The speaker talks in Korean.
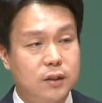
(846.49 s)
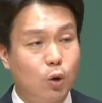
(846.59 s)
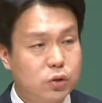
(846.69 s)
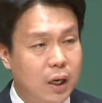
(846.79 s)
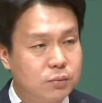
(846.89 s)

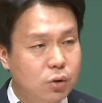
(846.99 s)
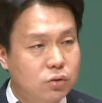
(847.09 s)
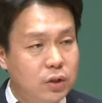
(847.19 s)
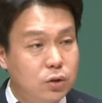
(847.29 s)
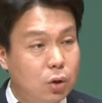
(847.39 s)
예루살렘
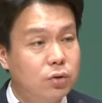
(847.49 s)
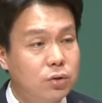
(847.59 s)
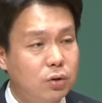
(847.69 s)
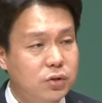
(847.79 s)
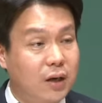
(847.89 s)
성전이
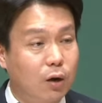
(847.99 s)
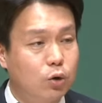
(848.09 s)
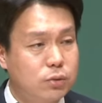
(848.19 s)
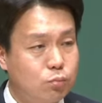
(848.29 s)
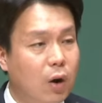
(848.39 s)
천년 역사 갖고 있으면